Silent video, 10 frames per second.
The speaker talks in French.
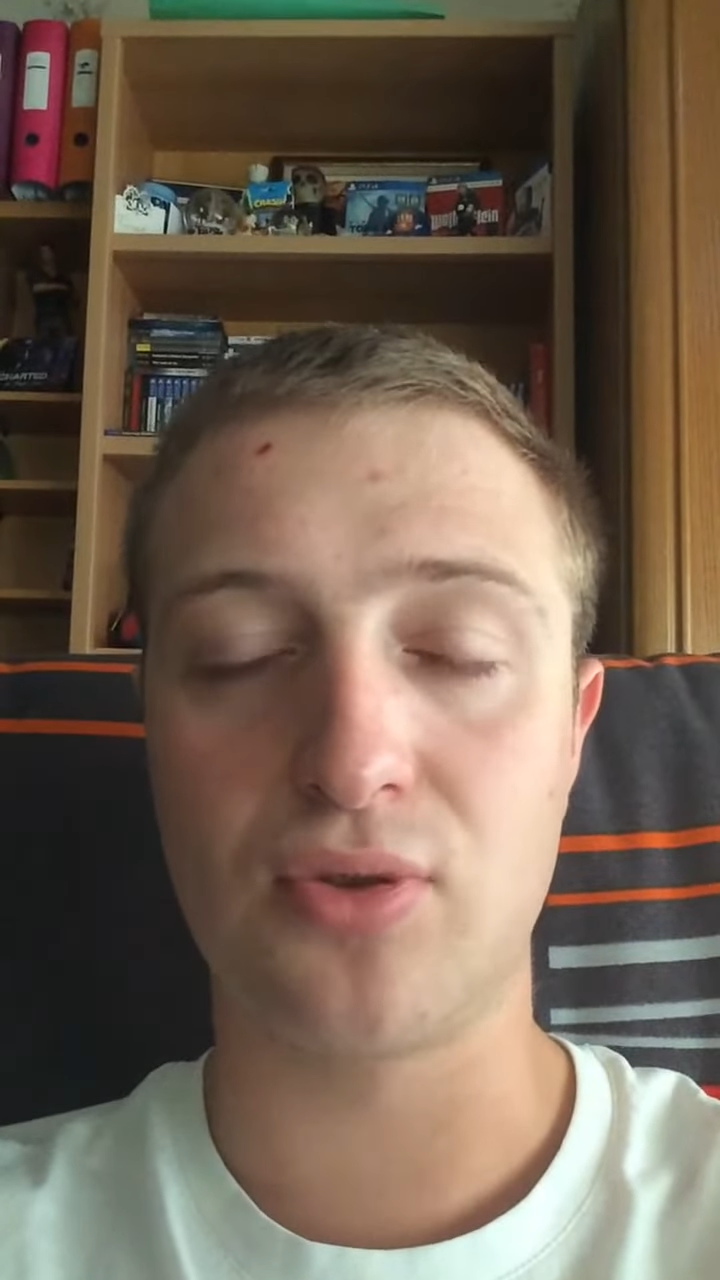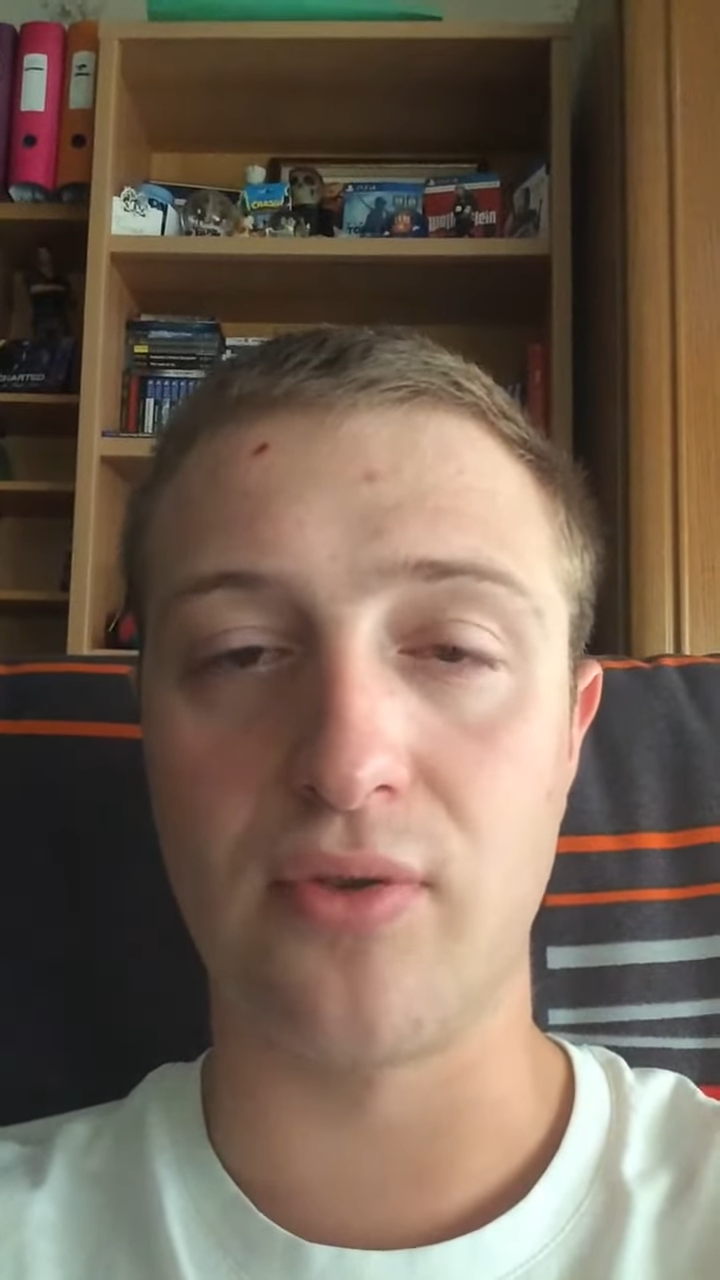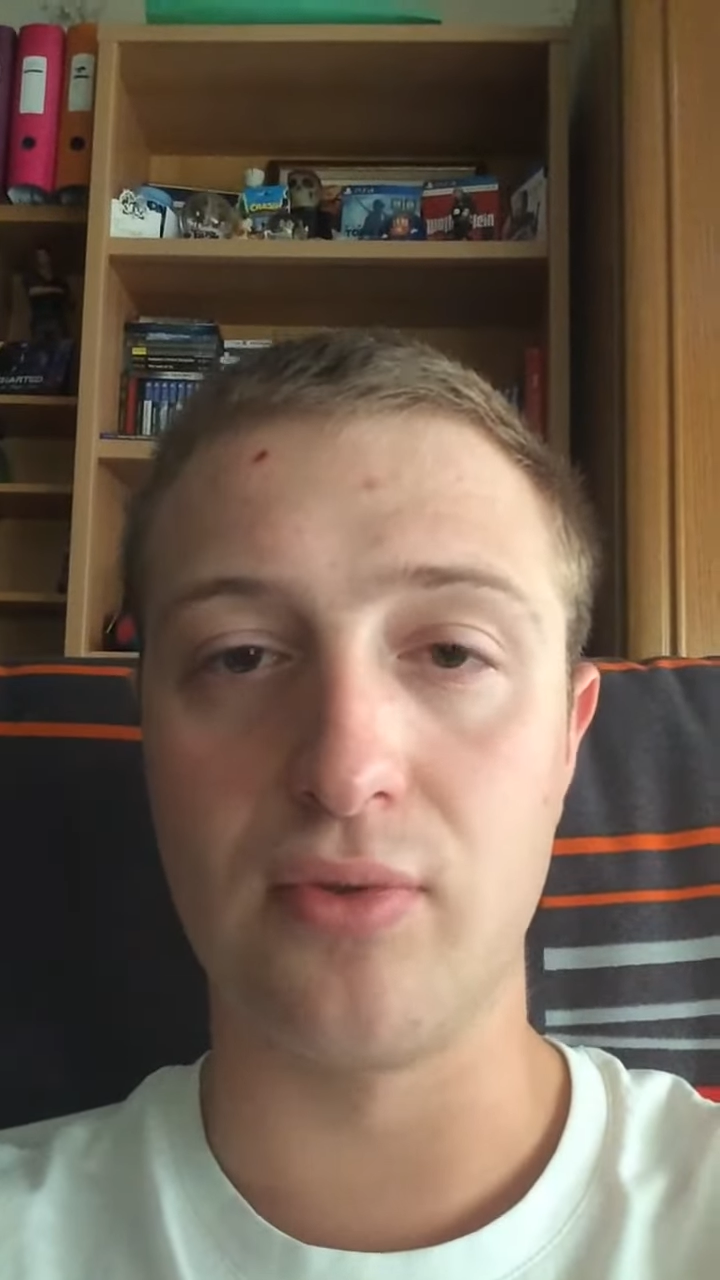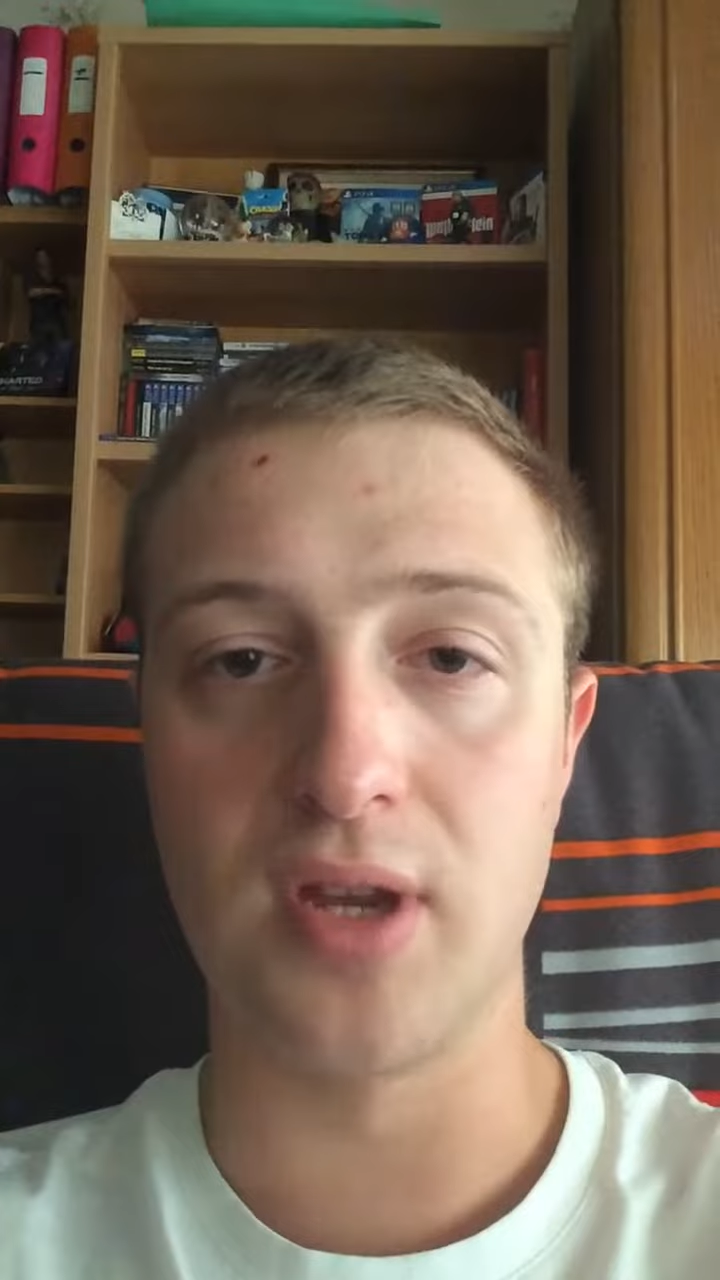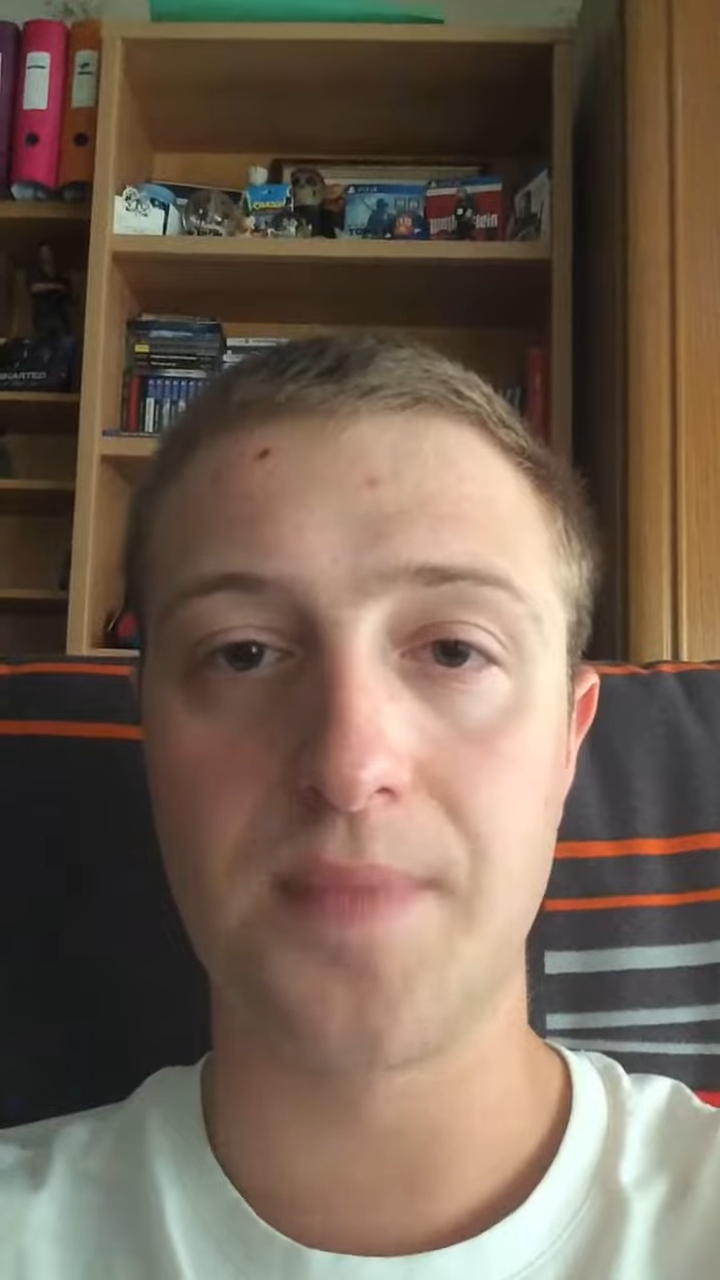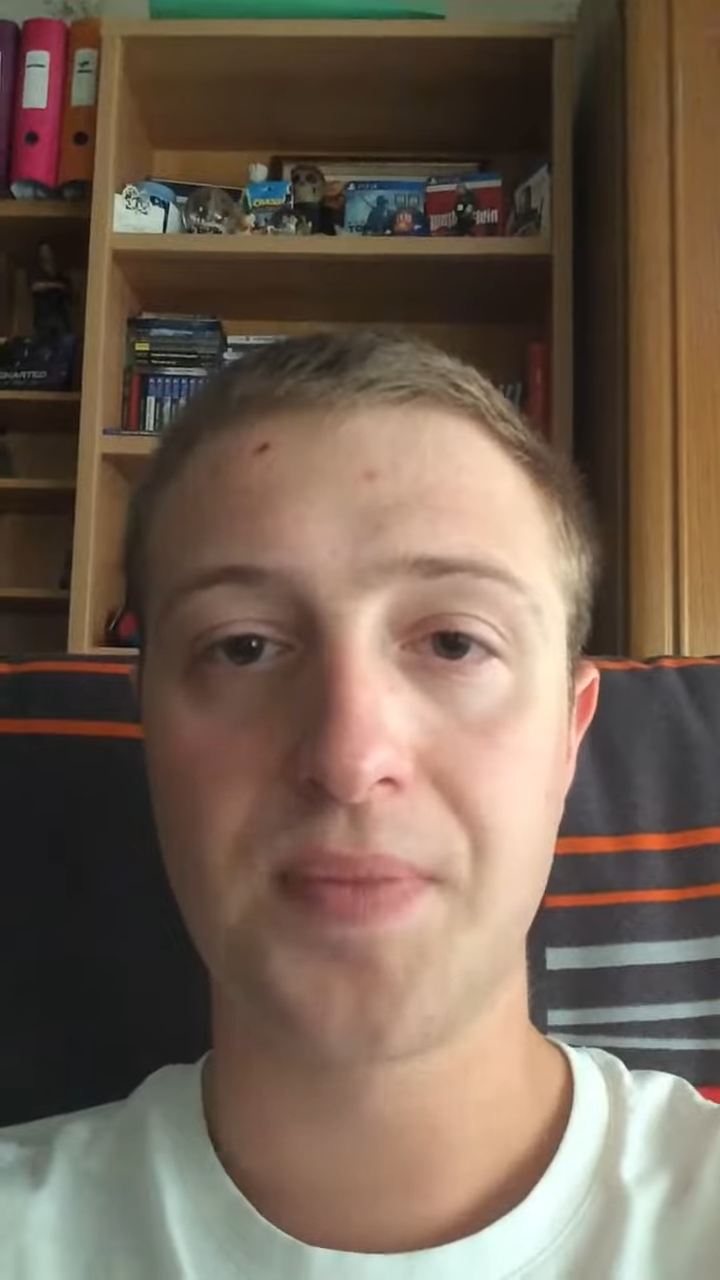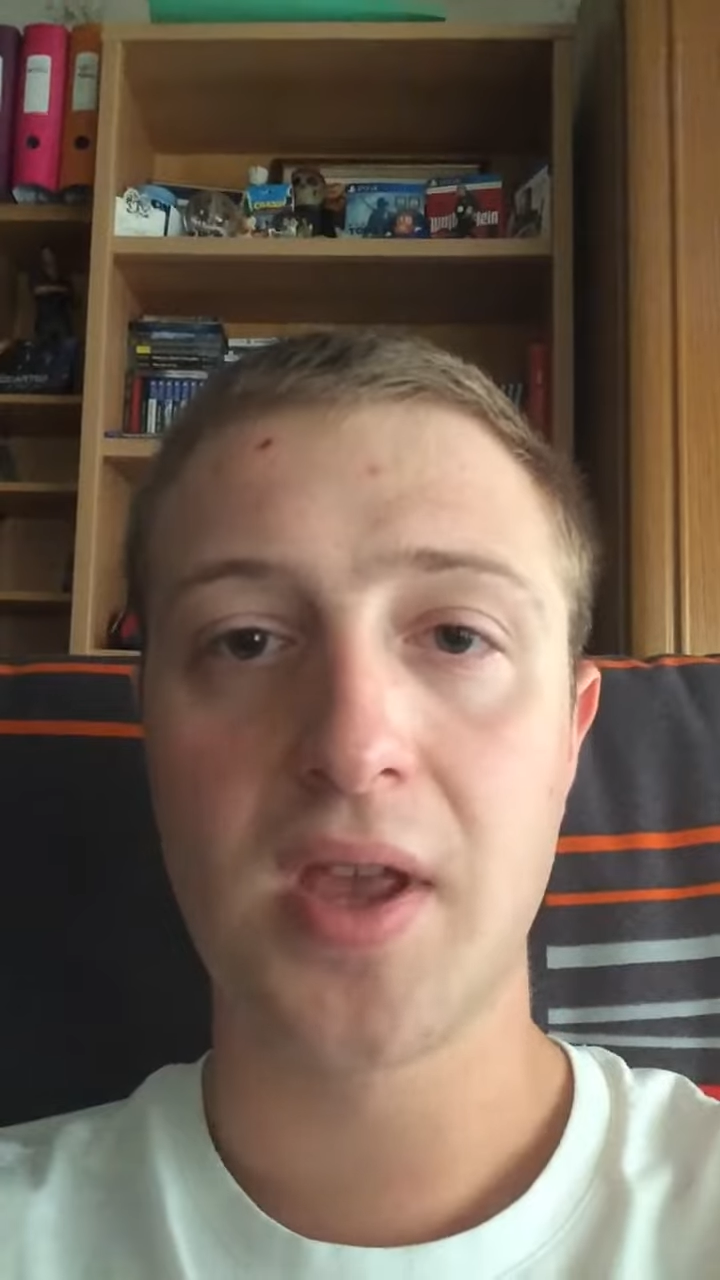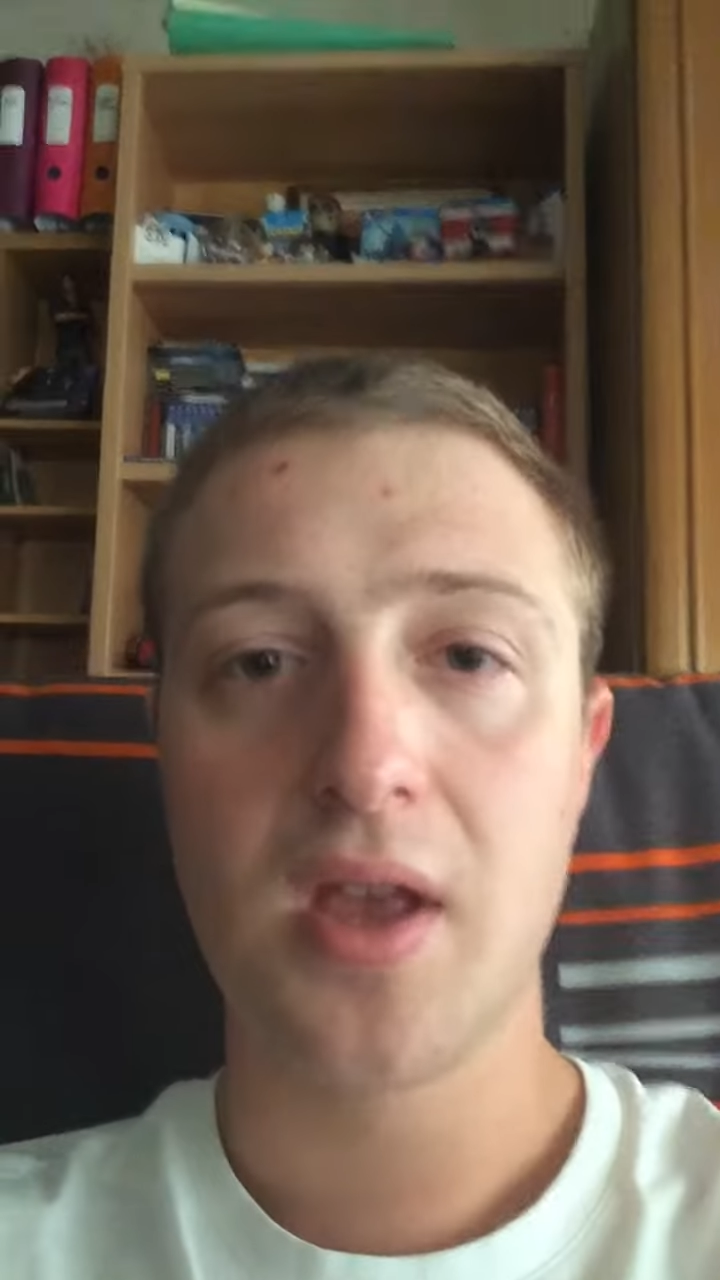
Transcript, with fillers: ce que vous voulez,